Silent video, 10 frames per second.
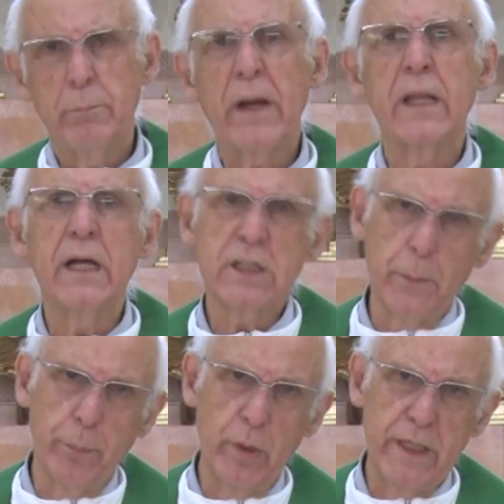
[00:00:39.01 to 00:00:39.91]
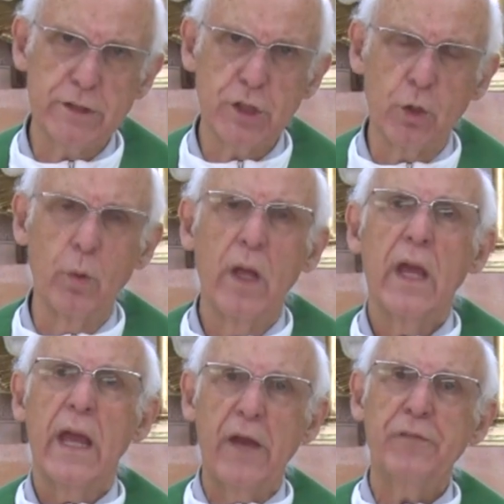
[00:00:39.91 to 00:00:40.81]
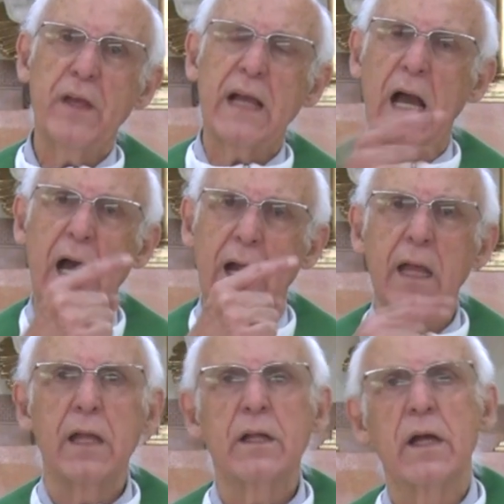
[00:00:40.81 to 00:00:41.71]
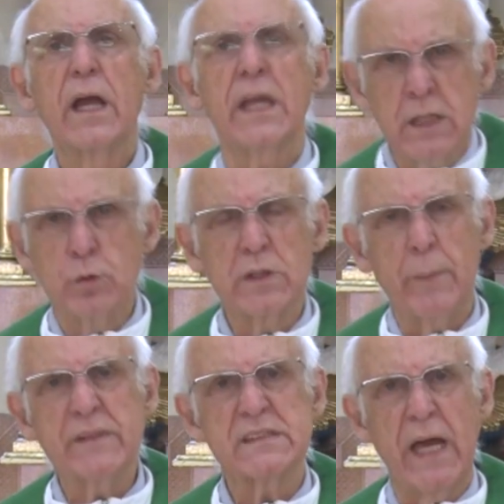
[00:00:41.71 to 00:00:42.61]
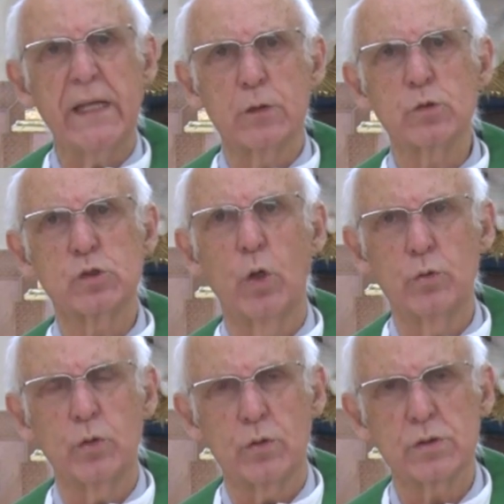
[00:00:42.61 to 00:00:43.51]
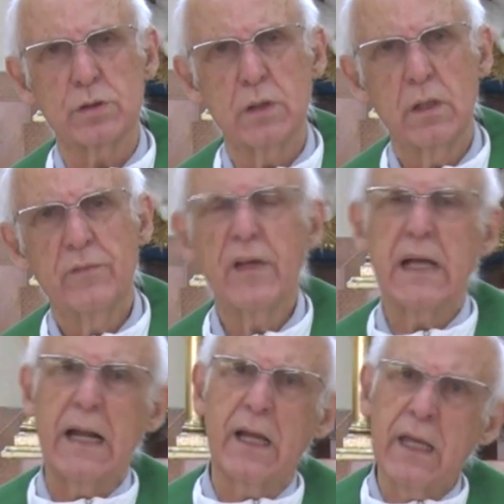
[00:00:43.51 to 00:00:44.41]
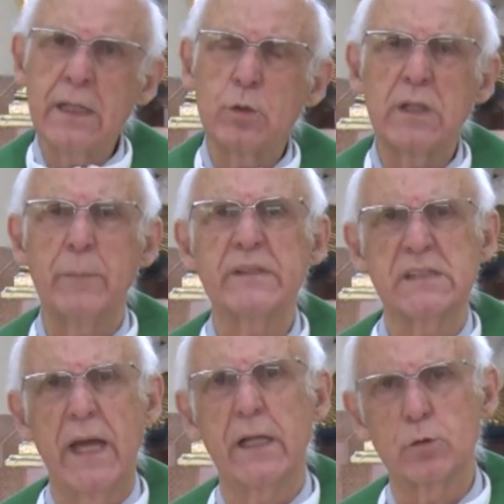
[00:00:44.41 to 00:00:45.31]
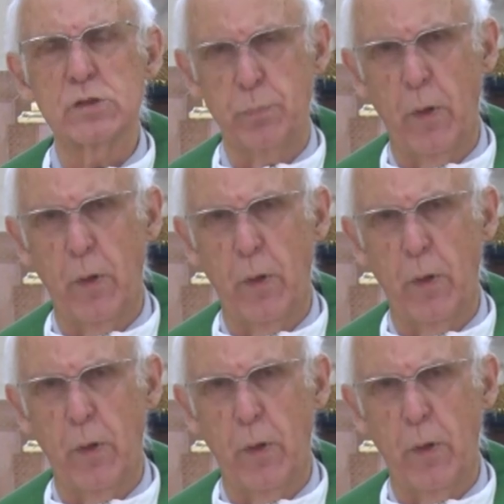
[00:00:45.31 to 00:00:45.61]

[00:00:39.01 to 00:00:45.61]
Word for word: Palanque político é ficar rindo da miséria dos outros, ficar rindo da miséria dos